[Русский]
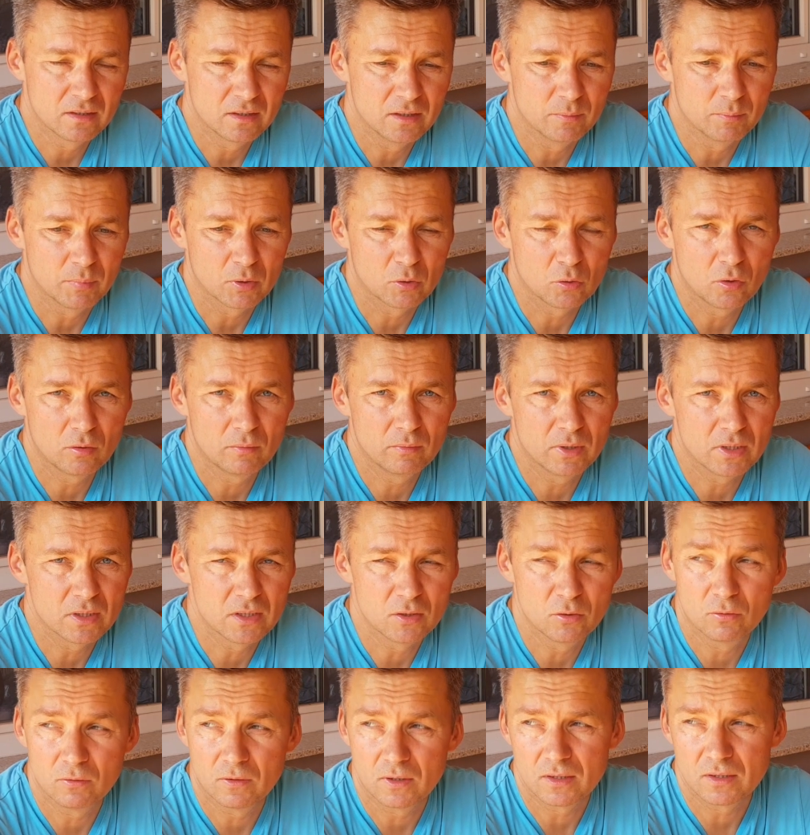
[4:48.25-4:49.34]
и потом,
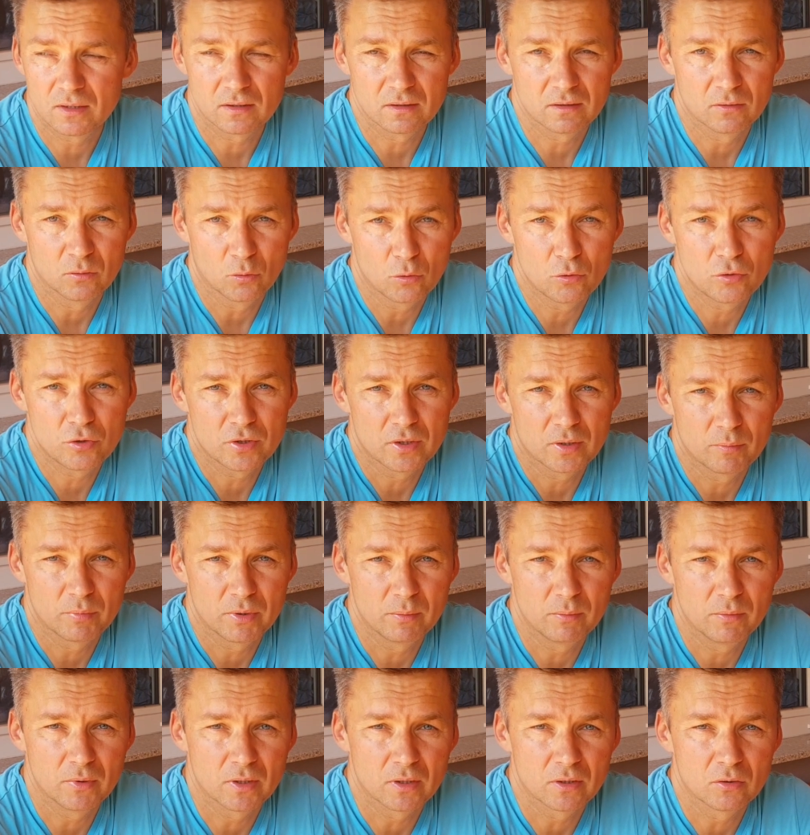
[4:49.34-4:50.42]
если у вас ночь,
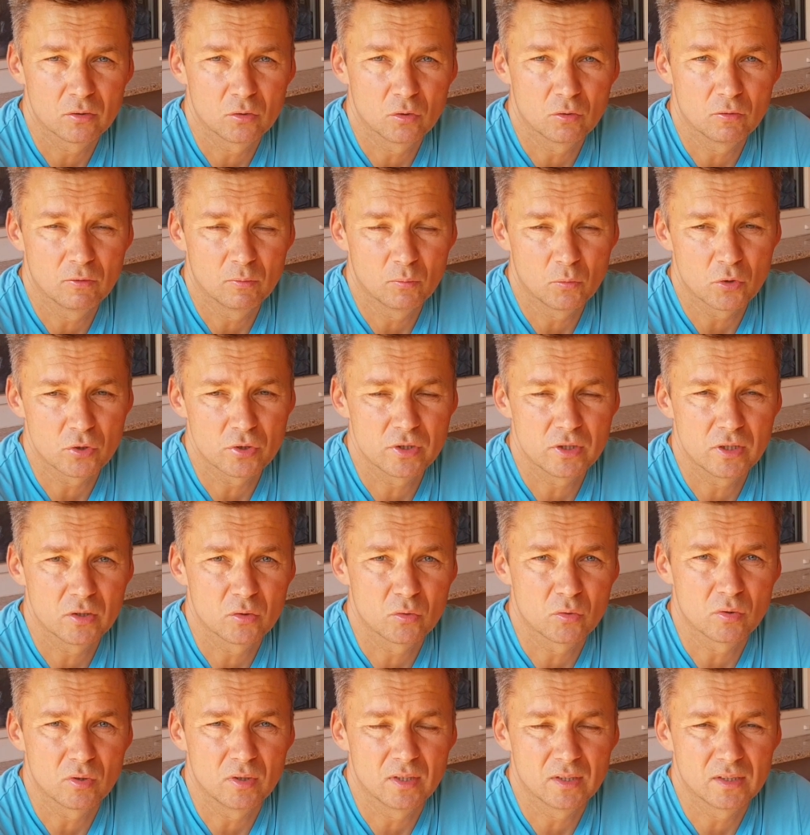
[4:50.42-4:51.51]
например, то вы можете
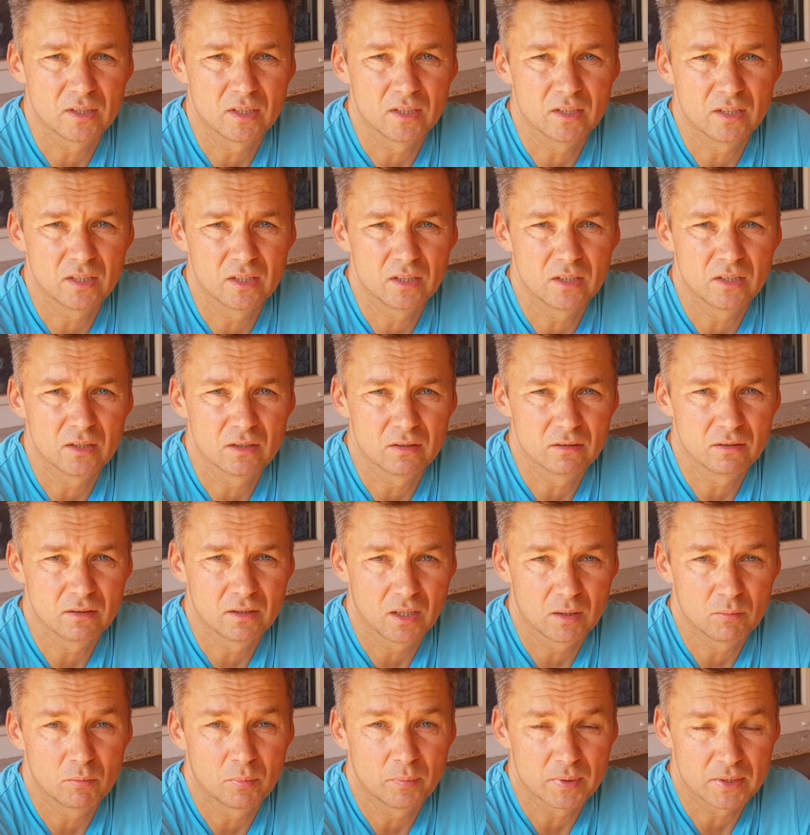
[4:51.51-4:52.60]
эту электроэнергию
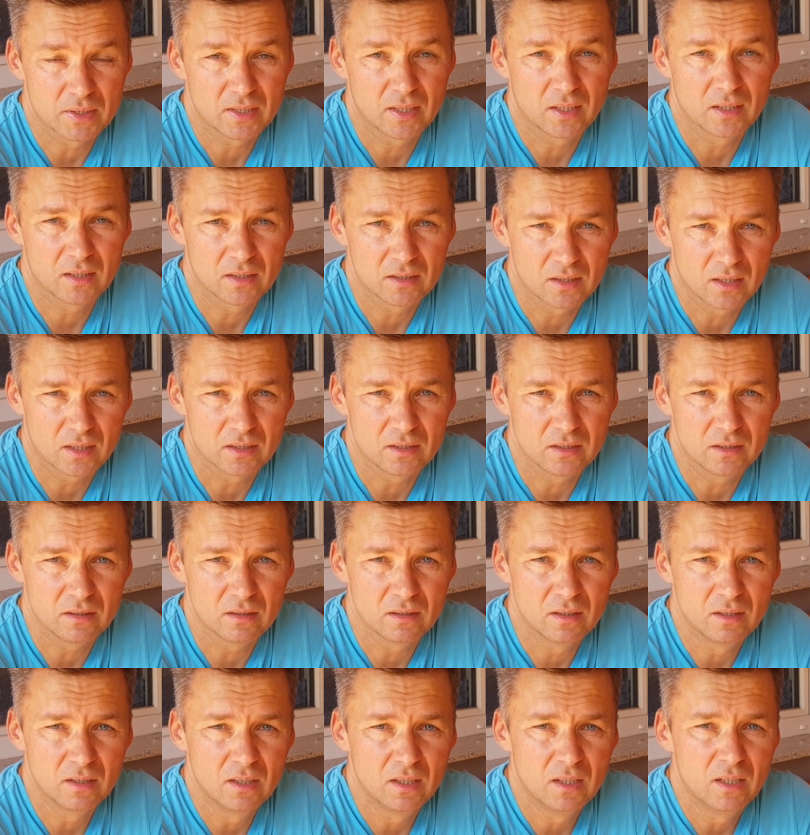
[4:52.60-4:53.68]
как бы постоянно тратить.
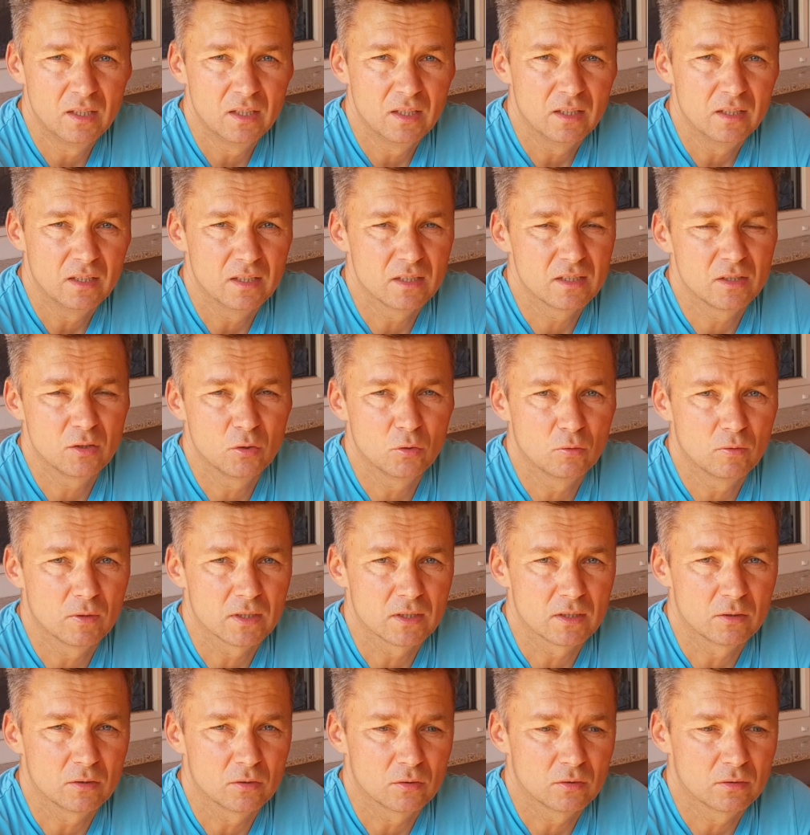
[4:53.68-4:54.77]
Если у вас